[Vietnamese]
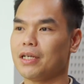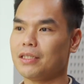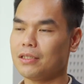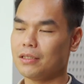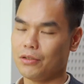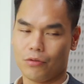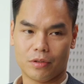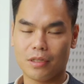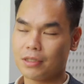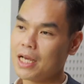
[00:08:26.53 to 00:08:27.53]
cái độ
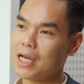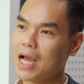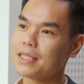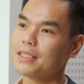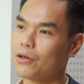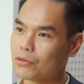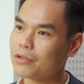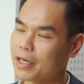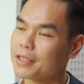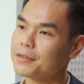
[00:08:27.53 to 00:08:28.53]
tương tác hai chiều như vậy